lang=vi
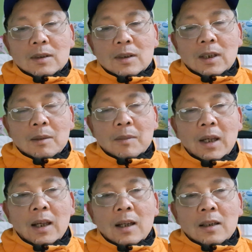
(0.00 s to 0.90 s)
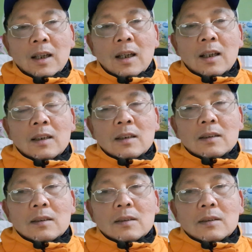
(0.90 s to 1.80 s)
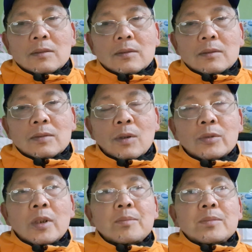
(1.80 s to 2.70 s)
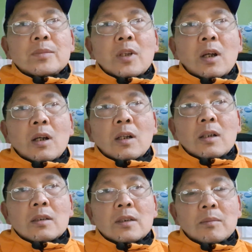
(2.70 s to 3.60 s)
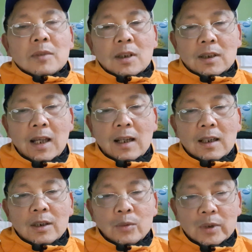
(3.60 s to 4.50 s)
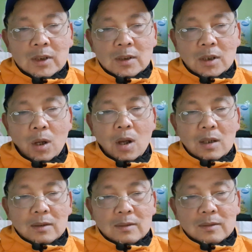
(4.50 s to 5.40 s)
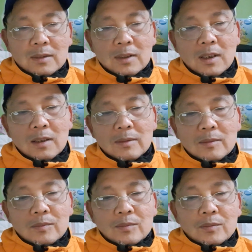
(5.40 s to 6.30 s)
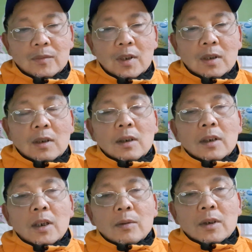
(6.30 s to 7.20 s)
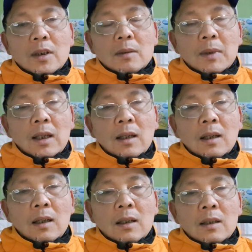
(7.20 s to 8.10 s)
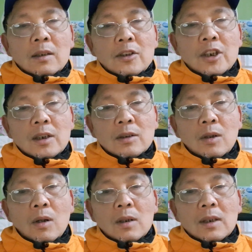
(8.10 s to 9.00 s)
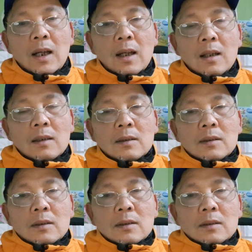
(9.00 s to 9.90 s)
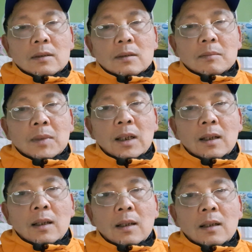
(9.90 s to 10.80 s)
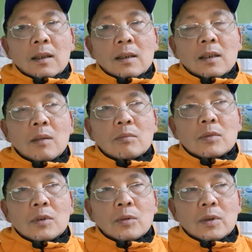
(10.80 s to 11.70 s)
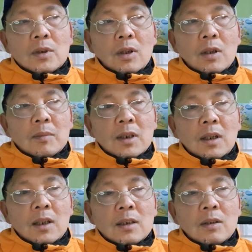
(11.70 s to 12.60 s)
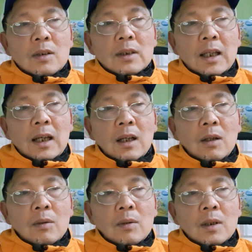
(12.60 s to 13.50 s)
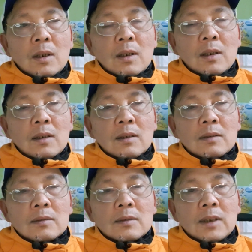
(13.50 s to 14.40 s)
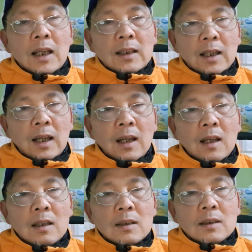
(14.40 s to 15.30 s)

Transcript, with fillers: tiền mẹ để phụ giúp cho trong thời gian là nuôi dưỡng con đó nếu như mà sanh con ra mà không nuôi con mà gửi con vào ờ, nhà trẻ